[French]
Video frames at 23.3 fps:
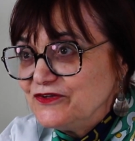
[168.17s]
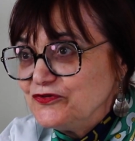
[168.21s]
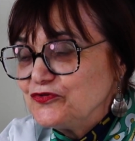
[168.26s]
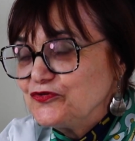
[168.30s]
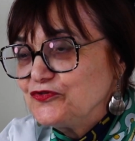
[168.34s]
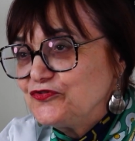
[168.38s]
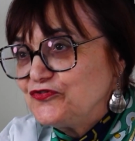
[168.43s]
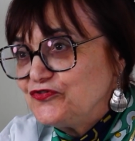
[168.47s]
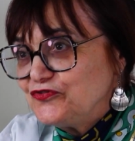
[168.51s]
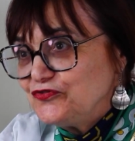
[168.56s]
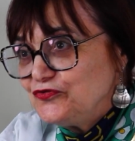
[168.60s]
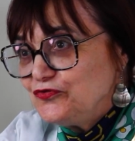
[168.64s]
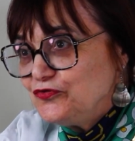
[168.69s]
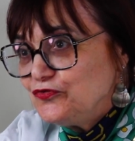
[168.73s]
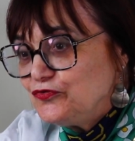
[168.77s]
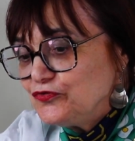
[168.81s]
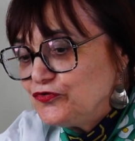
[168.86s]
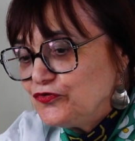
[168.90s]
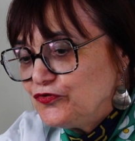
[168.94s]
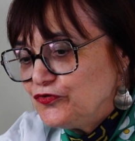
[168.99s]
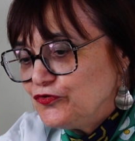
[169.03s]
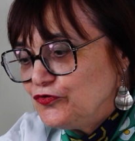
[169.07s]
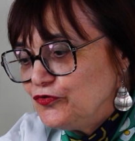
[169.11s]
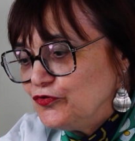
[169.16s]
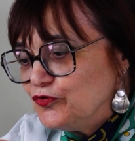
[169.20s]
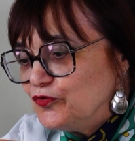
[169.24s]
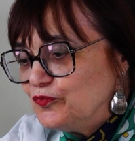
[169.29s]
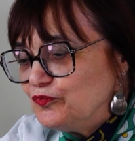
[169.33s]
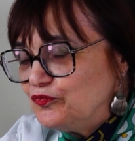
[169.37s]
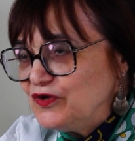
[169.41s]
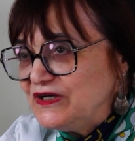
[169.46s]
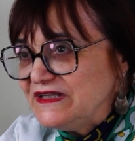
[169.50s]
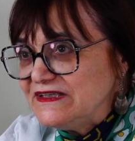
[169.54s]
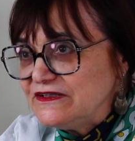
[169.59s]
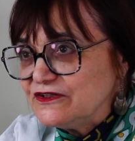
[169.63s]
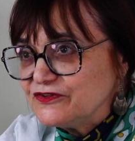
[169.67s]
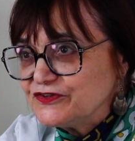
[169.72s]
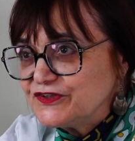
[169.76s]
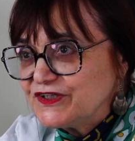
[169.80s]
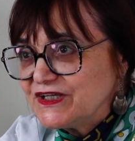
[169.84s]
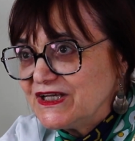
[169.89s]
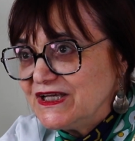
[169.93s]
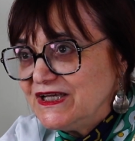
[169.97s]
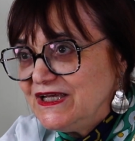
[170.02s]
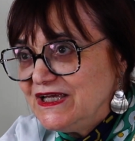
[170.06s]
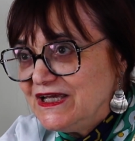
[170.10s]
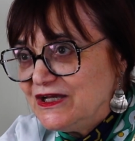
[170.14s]
Donc selon que le point
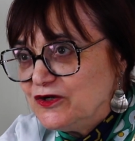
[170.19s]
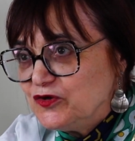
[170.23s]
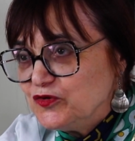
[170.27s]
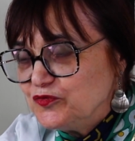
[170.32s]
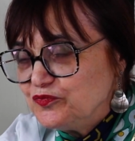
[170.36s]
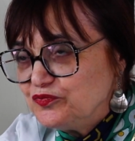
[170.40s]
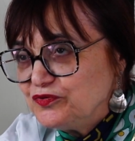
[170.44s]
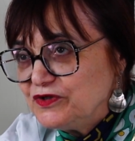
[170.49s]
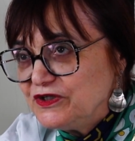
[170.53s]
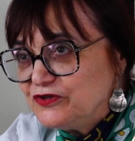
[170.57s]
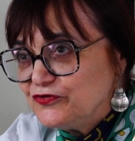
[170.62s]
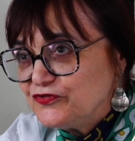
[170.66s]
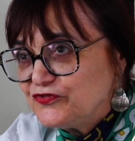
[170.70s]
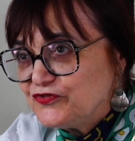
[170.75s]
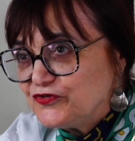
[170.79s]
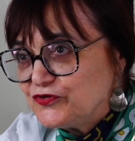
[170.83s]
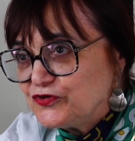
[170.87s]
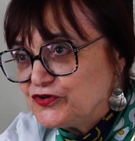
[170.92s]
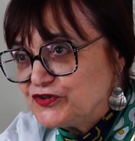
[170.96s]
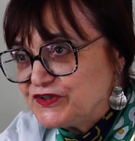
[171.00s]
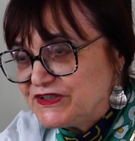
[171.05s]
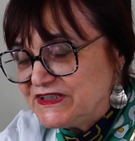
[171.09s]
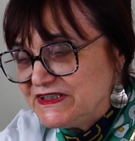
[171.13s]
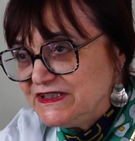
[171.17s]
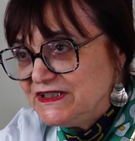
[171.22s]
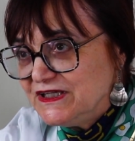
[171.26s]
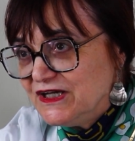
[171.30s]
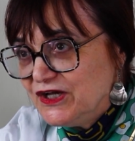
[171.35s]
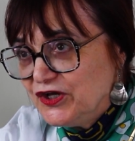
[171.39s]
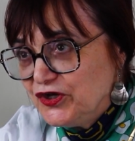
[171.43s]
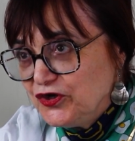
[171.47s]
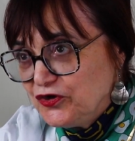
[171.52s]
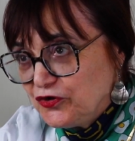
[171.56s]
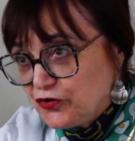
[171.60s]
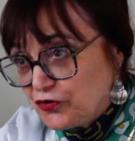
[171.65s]
d'entrée et le point de sortie